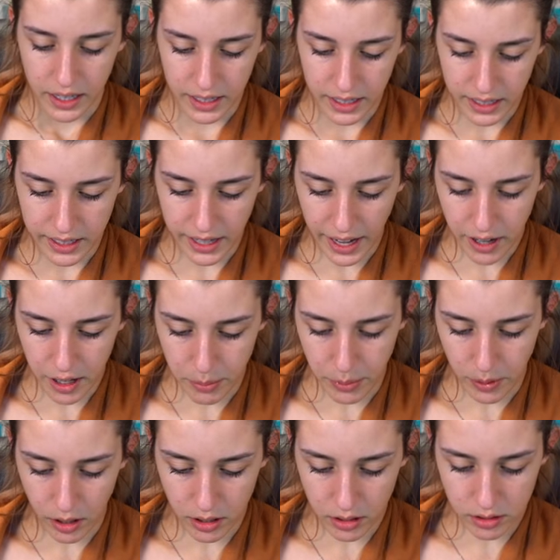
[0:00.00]
Il grano è
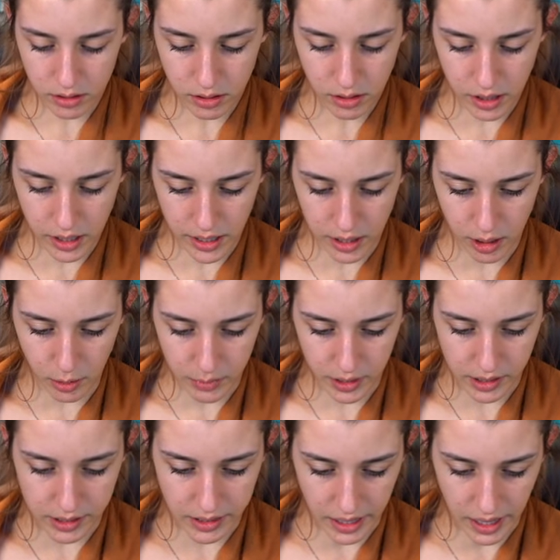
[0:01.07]
pronto e lo
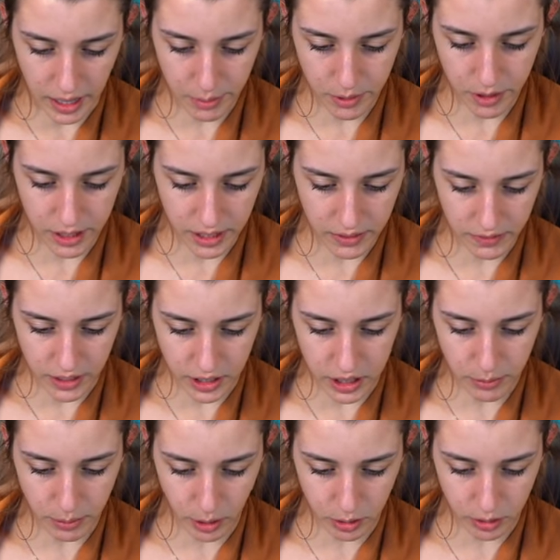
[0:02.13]
mietiamo e invece
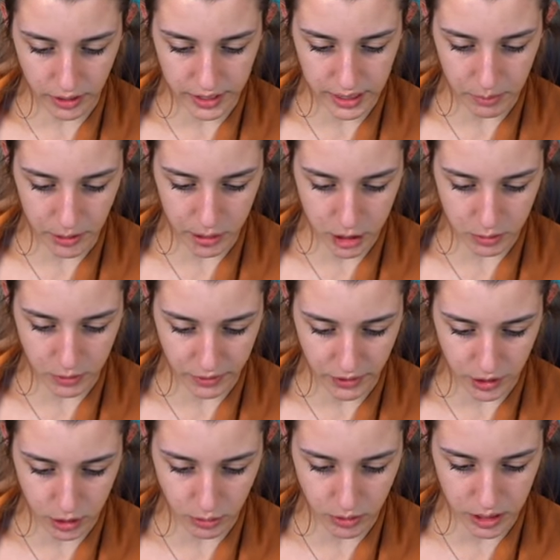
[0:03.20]
è pronto anche il
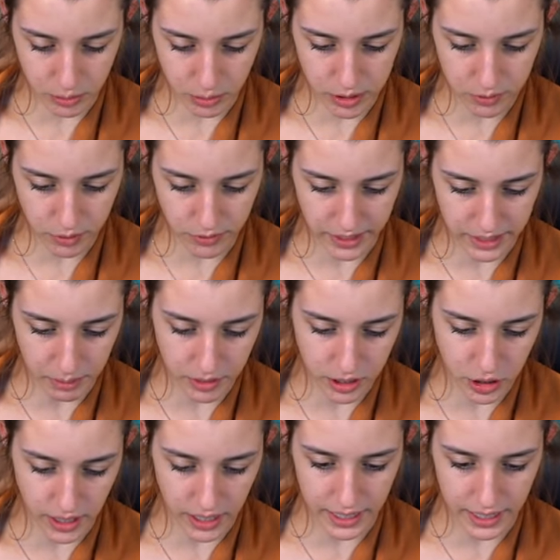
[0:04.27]
mangimificio, quindi possiamo far da mangiare